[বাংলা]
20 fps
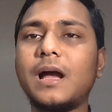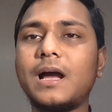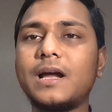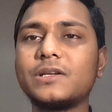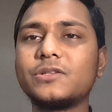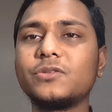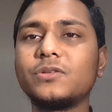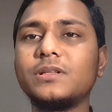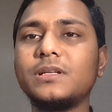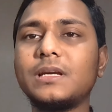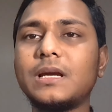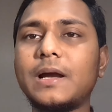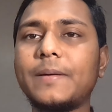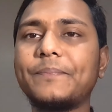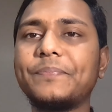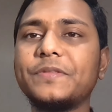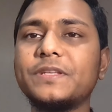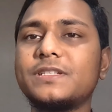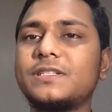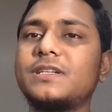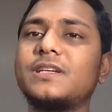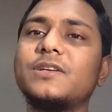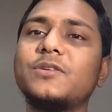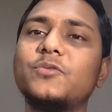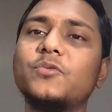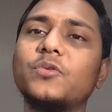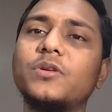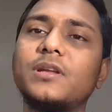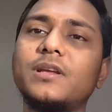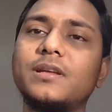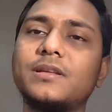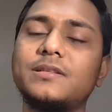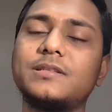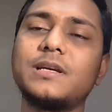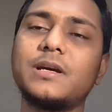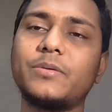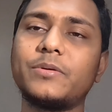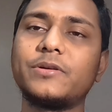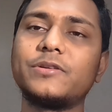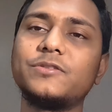আর যদি আপনি সেই গোলে
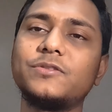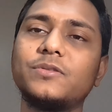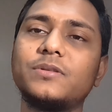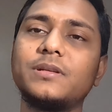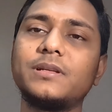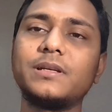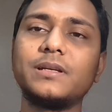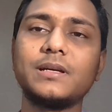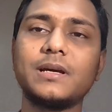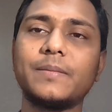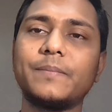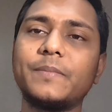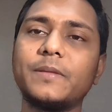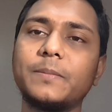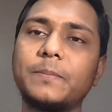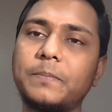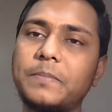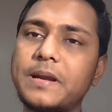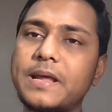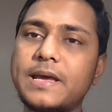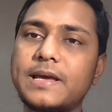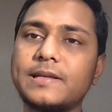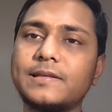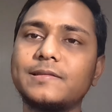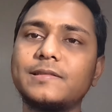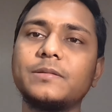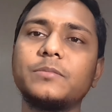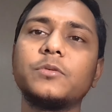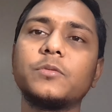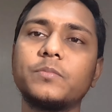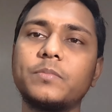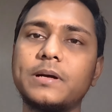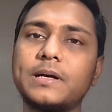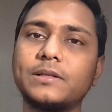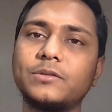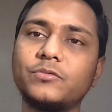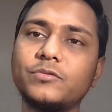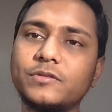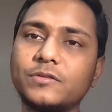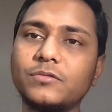যাওয়ার জন্য আপনার প্ল্যানস এবং
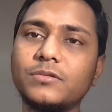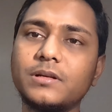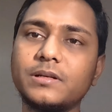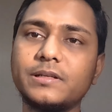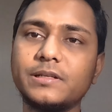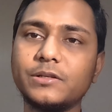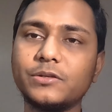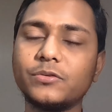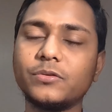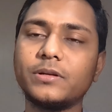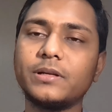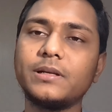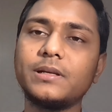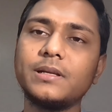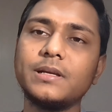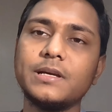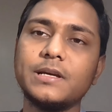পাথওয়েজগুলো ঠিক করেন